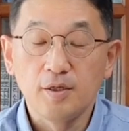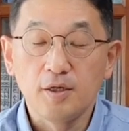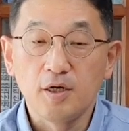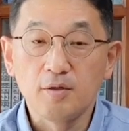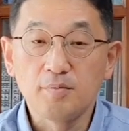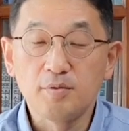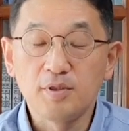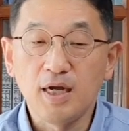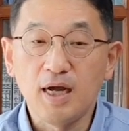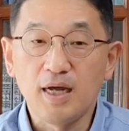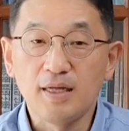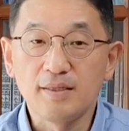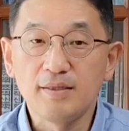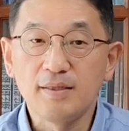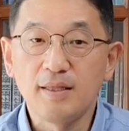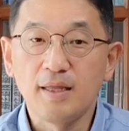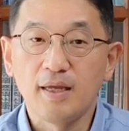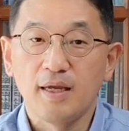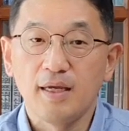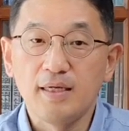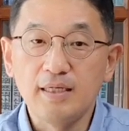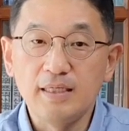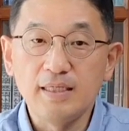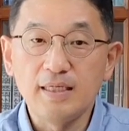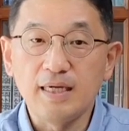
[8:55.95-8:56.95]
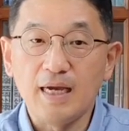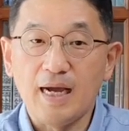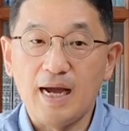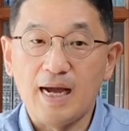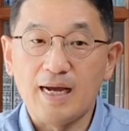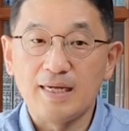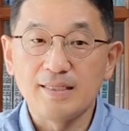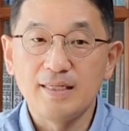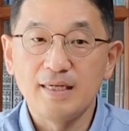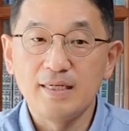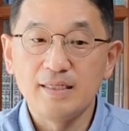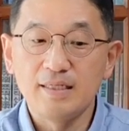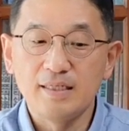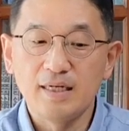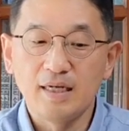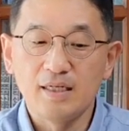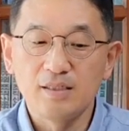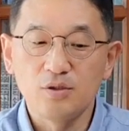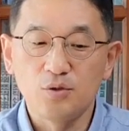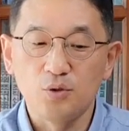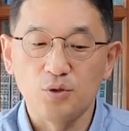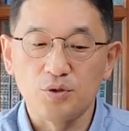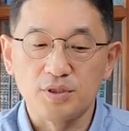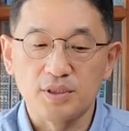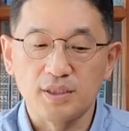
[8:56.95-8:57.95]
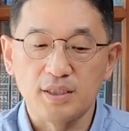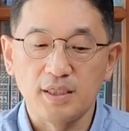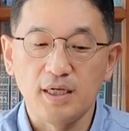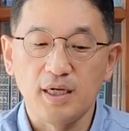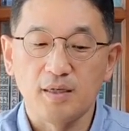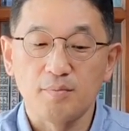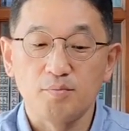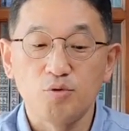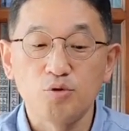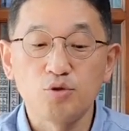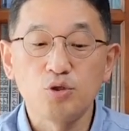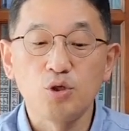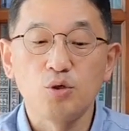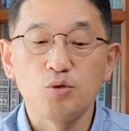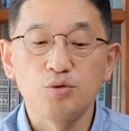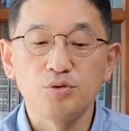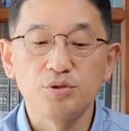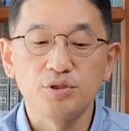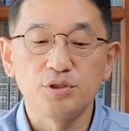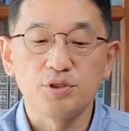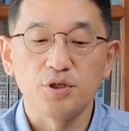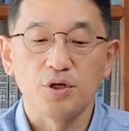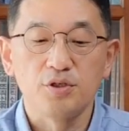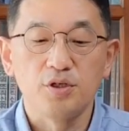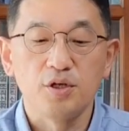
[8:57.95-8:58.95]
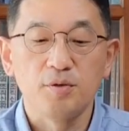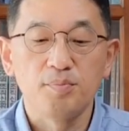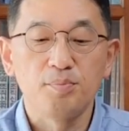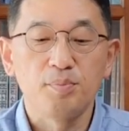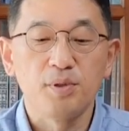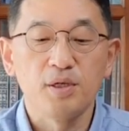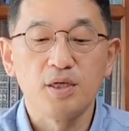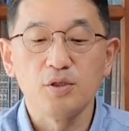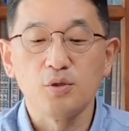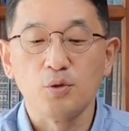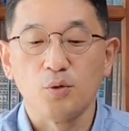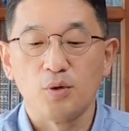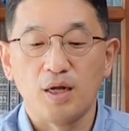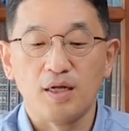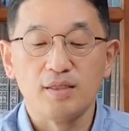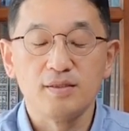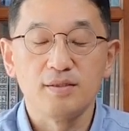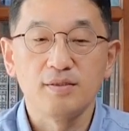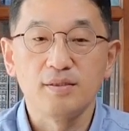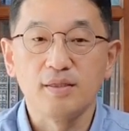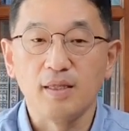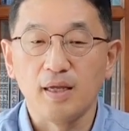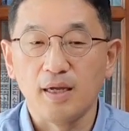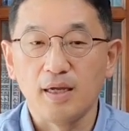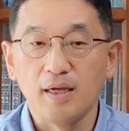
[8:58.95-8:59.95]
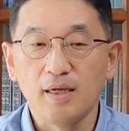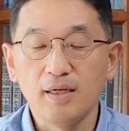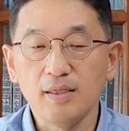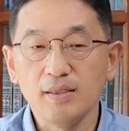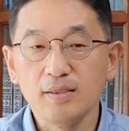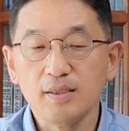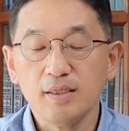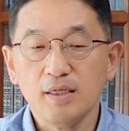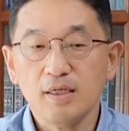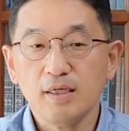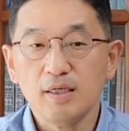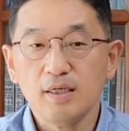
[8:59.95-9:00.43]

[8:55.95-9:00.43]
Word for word: 여러분 한때 이 아덴이란 도시에 무서운 전염병이 돌았는데